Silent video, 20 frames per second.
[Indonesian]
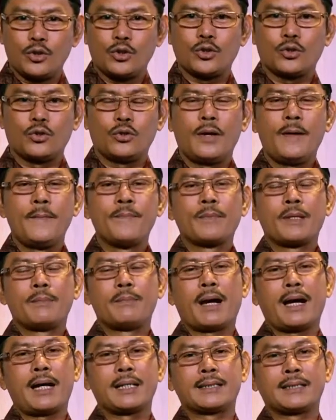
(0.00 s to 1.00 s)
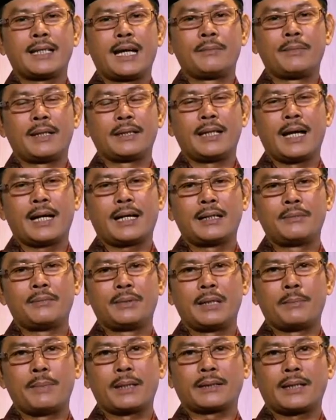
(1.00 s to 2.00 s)
maka sahabat akan mendapatkan
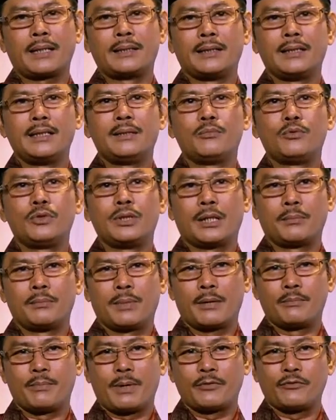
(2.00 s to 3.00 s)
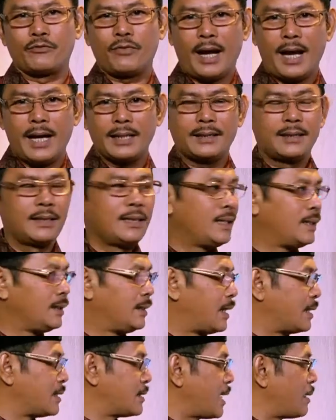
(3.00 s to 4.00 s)
ilmu yang bermanfaat dan sahabat
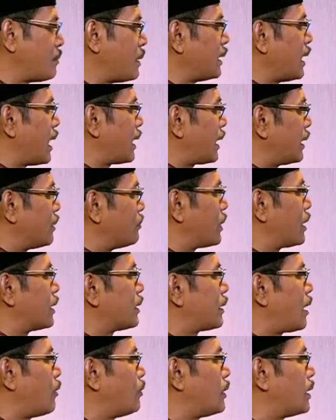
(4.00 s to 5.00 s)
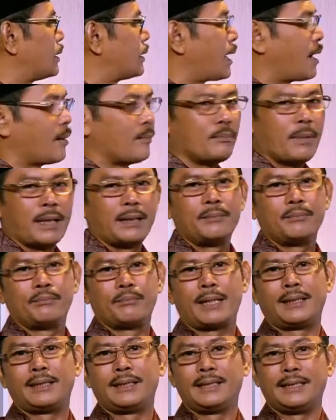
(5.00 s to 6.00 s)
akan mengetahui tentang mad-mad ini.
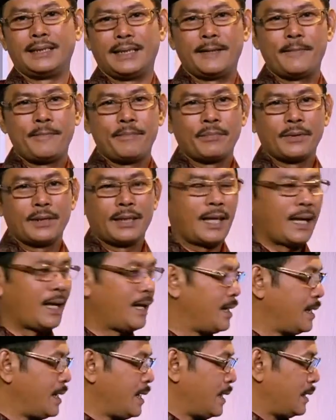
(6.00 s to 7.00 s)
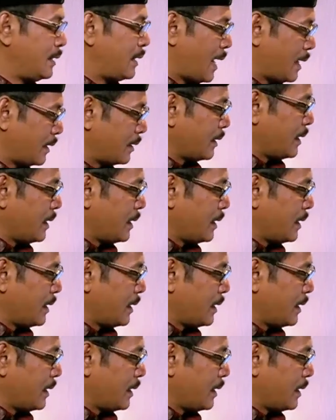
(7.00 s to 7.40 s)
Ya. Dan yang